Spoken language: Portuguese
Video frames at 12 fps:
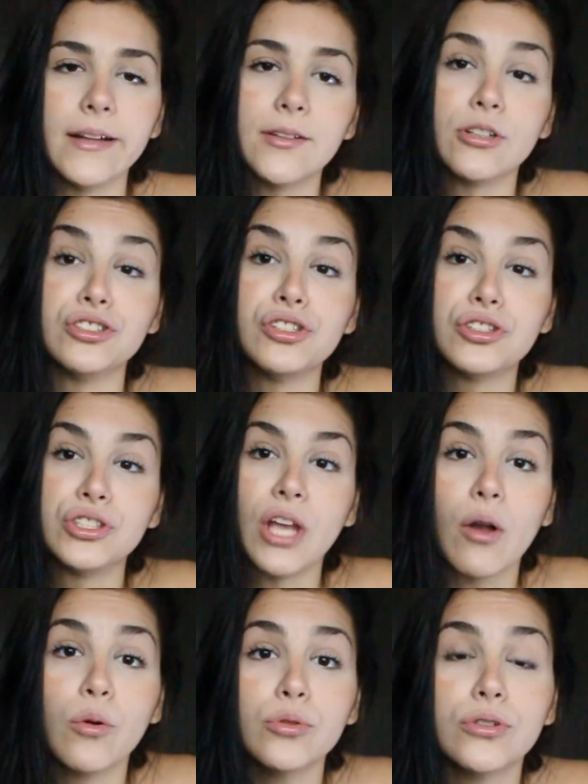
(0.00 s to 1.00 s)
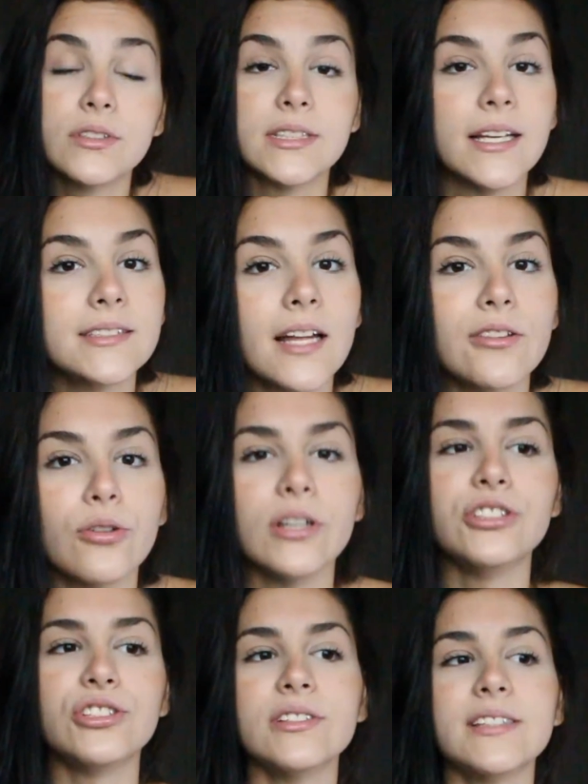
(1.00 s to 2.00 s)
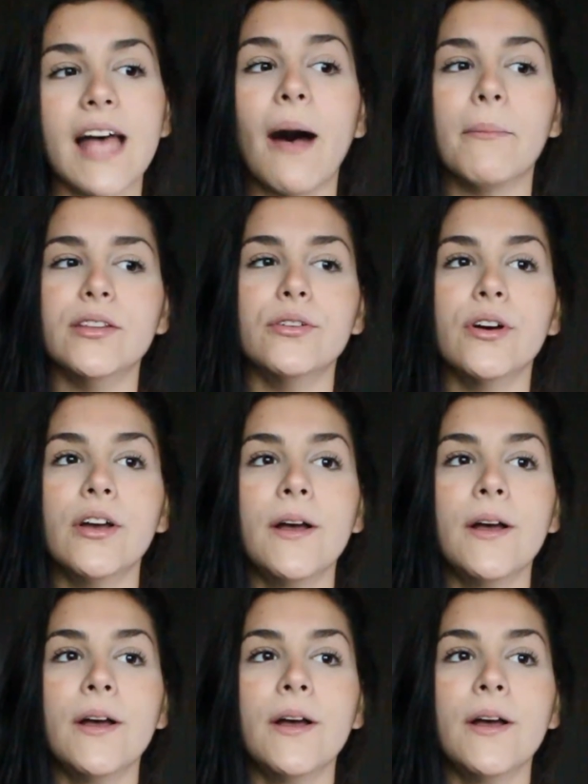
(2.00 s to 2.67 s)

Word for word: Então a gente tinha culto sexta-noite e sábado.